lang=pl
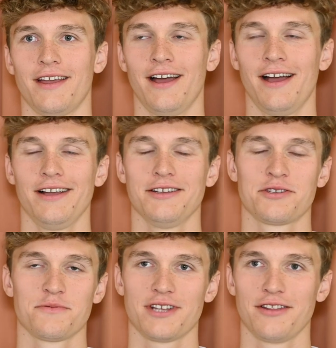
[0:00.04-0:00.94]
A
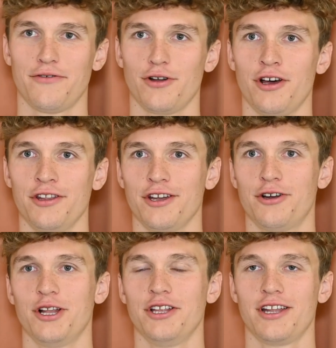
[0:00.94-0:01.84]
jestem zadowolony.
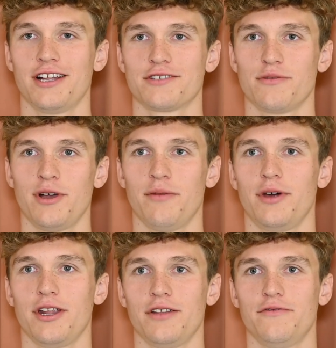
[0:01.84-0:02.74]
Kolejny raz złamałem
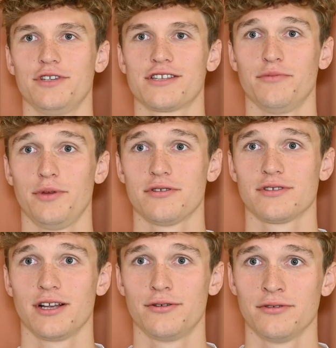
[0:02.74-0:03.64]
barierę 25
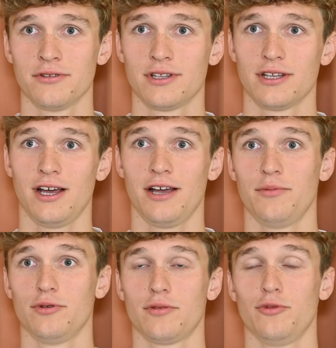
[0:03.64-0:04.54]
sekund. A
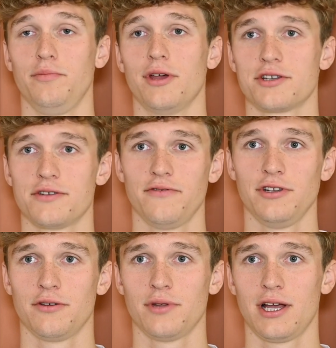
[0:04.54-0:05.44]
był to mój pierwszy
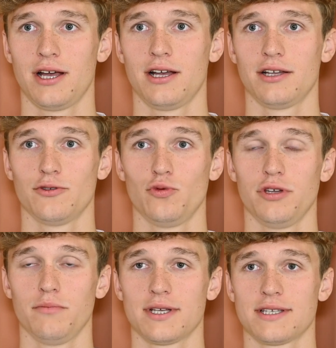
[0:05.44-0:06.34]
finał na
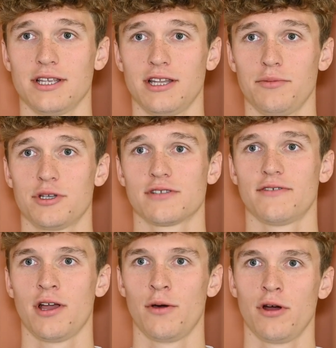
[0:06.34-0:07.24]
długim basenie na
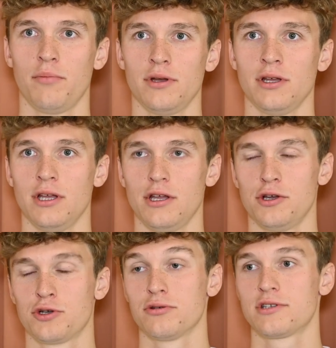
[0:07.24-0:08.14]
Mistrzostwach Europy.
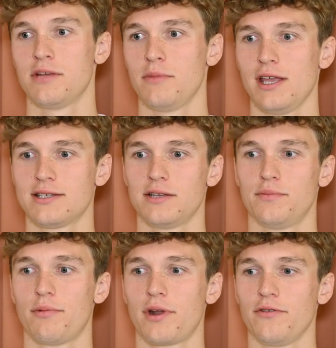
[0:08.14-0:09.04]
Szóste miejsce
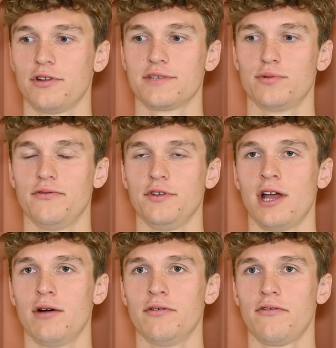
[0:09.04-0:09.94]
poprawione z
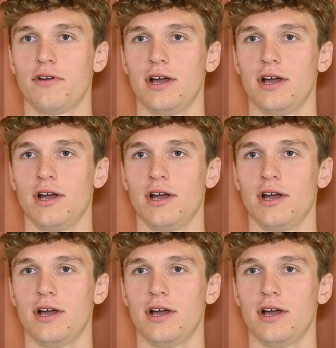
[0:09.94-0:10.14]
półfinałów.